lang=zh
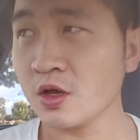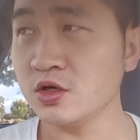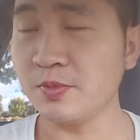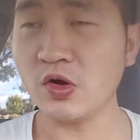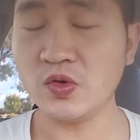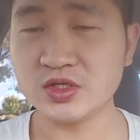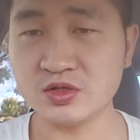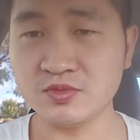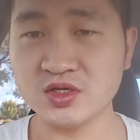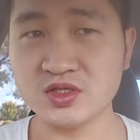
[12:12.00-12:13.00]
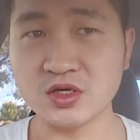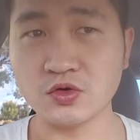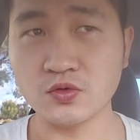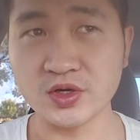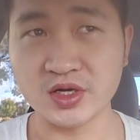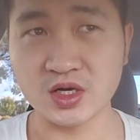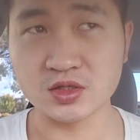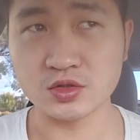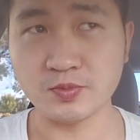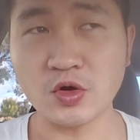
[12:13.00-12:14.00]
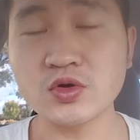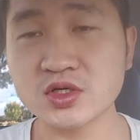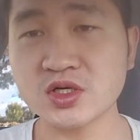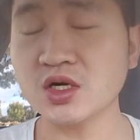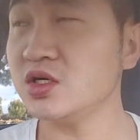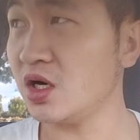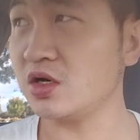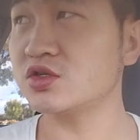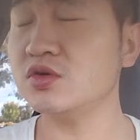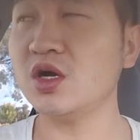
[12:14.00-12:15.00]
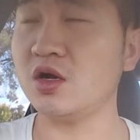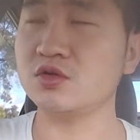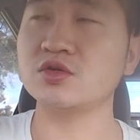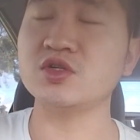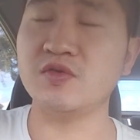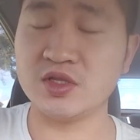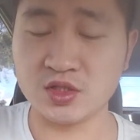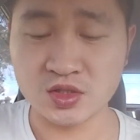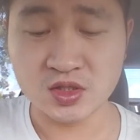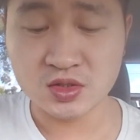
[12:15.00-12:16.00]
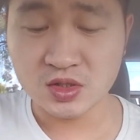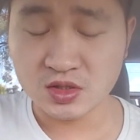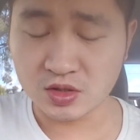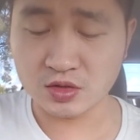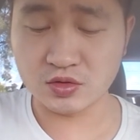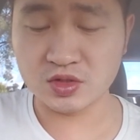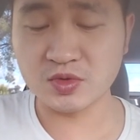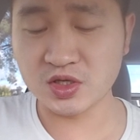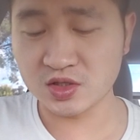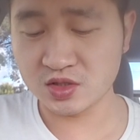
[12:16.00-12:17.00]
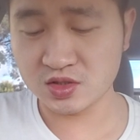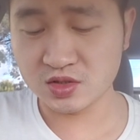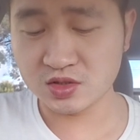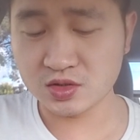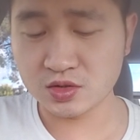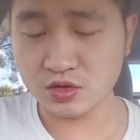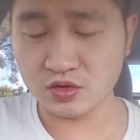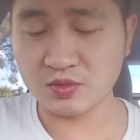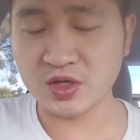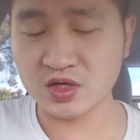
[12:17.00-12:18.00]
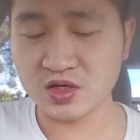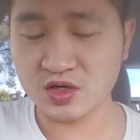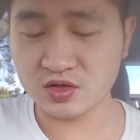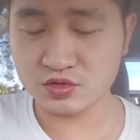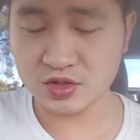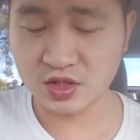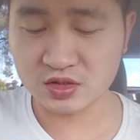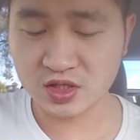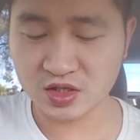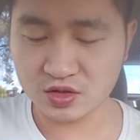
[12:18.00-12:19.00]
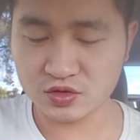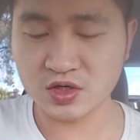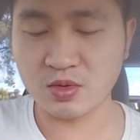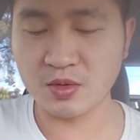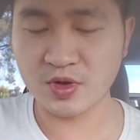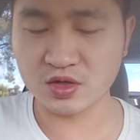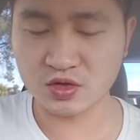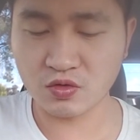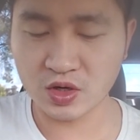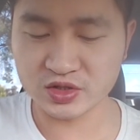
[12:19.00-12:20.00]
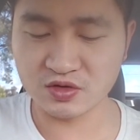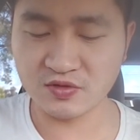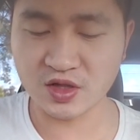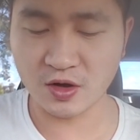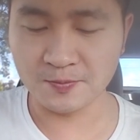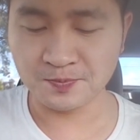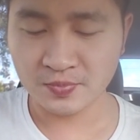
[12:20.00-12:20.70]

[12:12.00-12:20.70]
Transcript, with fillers: 就包括进门鞋柜啊，就包括上课哈，授课好像都是日文的。然后有那么一个，有那么一个学校，在那个学校旁边叫黄金味道，